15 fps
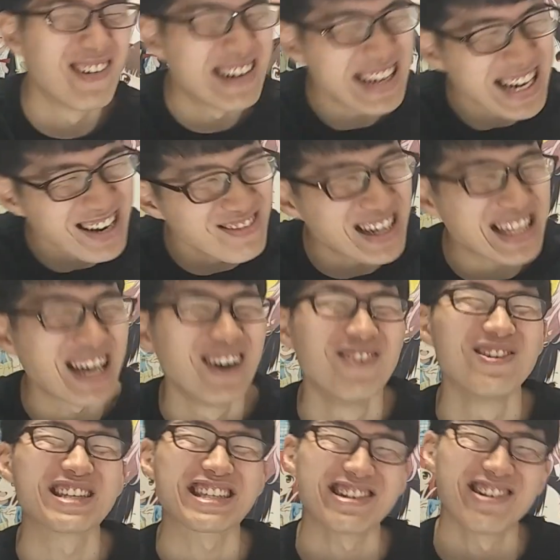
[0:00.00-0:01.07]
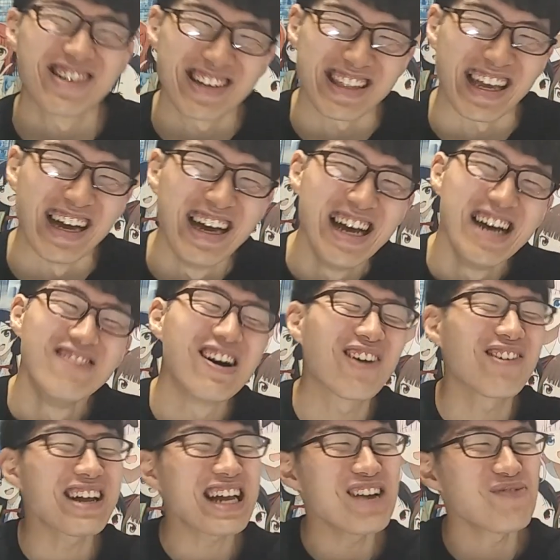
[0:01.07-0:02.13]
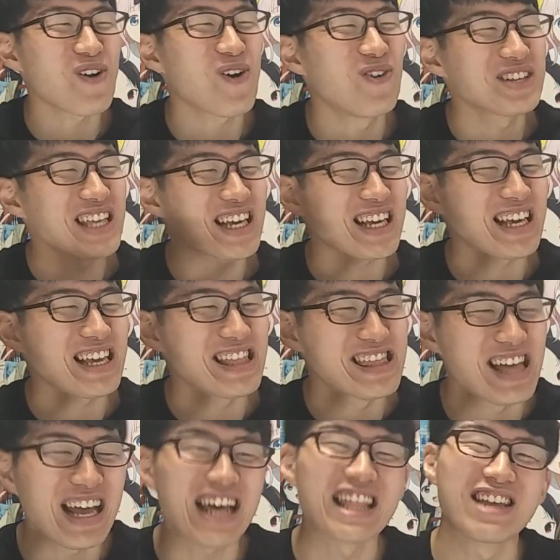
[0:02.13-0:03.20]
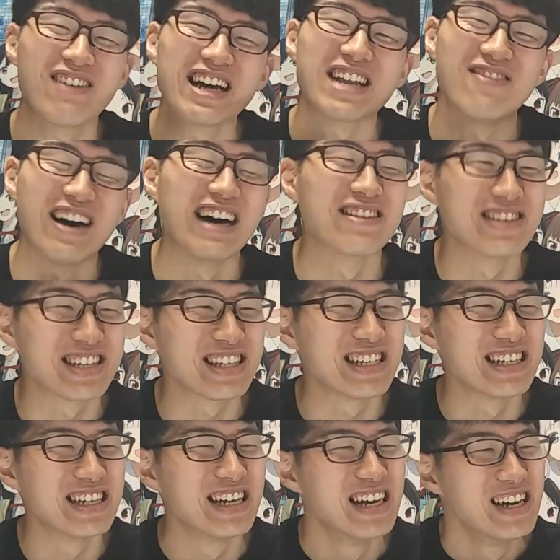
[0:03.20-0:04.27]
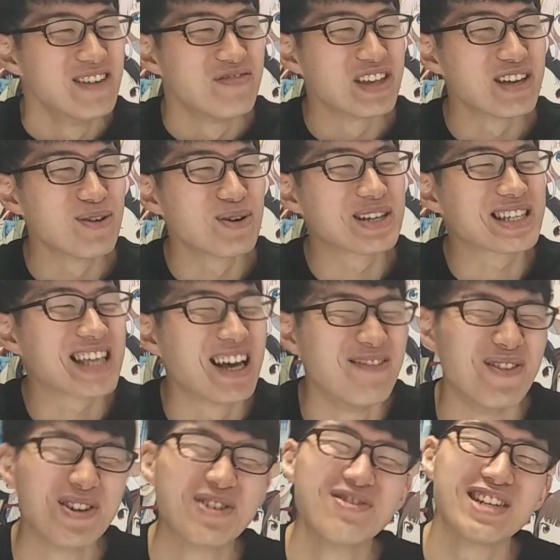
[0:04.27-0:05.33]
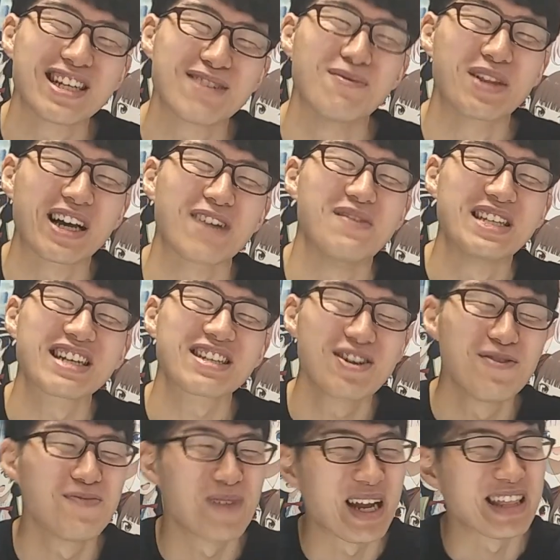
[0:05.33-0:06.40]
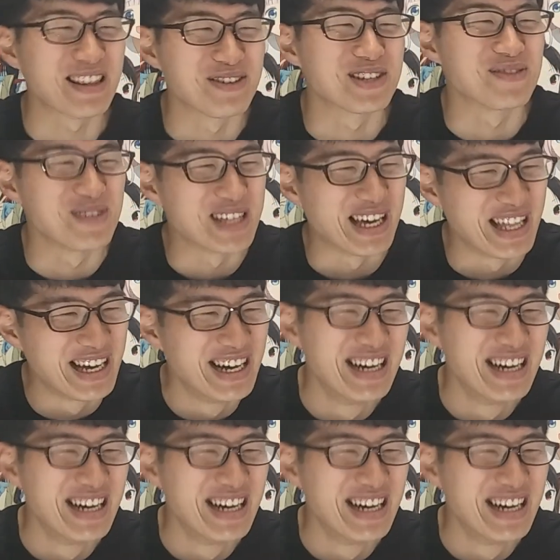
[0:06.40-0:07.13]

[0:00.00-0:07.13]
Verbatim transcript: これがまた面白くて、まあ、これがやっぱ駒崎ならではでもあるし、で、ヨルスさんもゆうりくんもなんかめちゃくちゃ酔っ払ってるし、みたいな。